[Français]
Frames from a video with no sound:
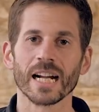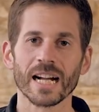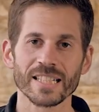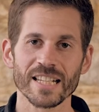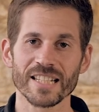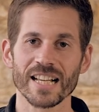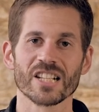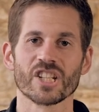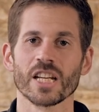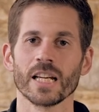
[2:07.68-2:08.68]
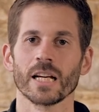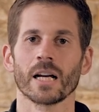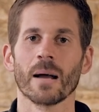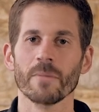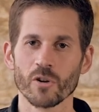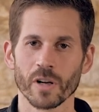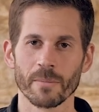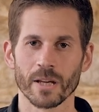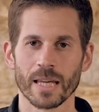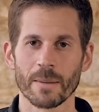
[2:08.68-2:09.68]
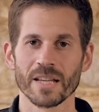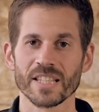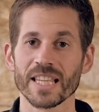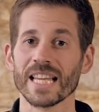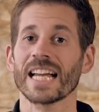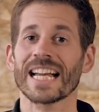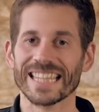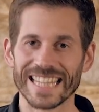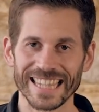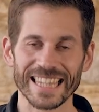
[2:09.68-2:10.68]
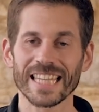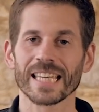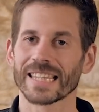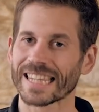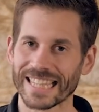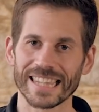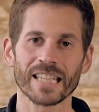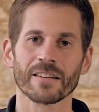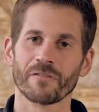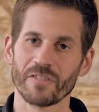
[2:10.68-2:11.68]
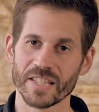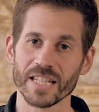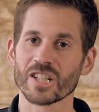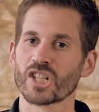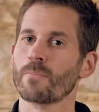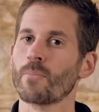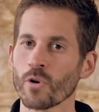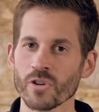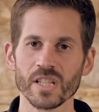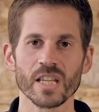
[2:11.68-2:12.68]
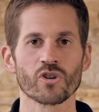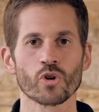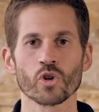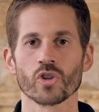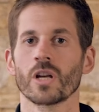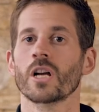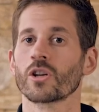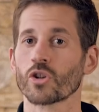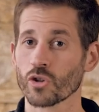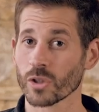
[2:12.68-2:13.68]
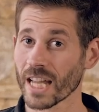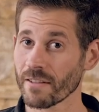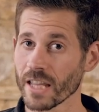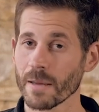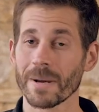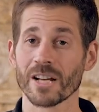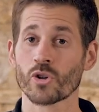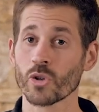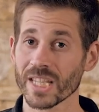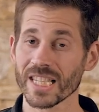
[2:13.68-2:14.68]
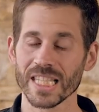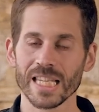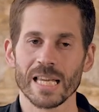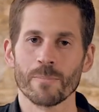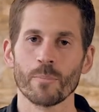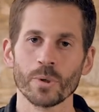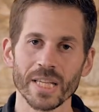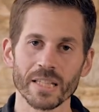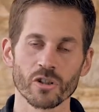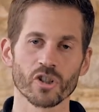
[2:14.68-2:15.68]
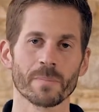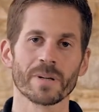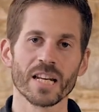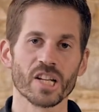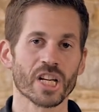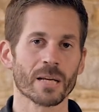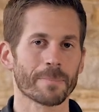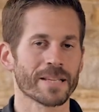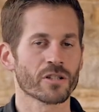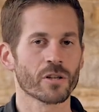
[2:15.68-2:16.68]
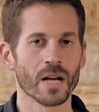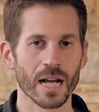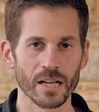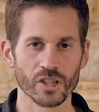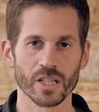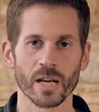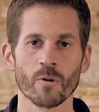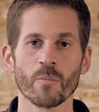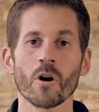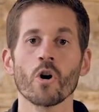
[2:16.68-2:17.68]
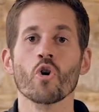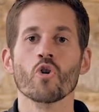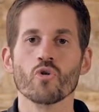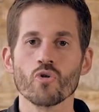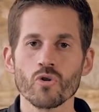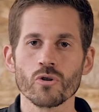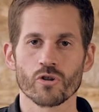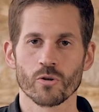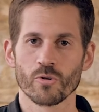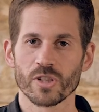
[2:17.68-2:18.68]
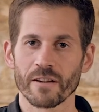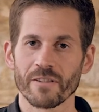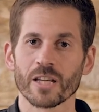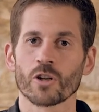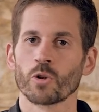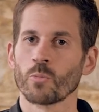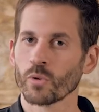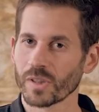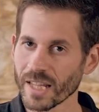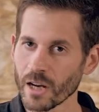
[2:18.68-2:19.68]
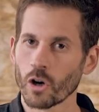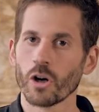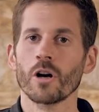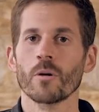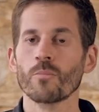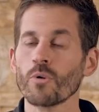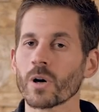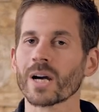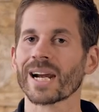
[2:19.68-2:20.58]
Grâce à ça, j'ai amélioré mes capacités techniques, tactiques, physiques, j'ai bossé des choses que je travaillais pas jusqu'ici et peut-être que j'ai pris l'échec parce que hein, j'étais à un moment où je me servais que de mon talent pour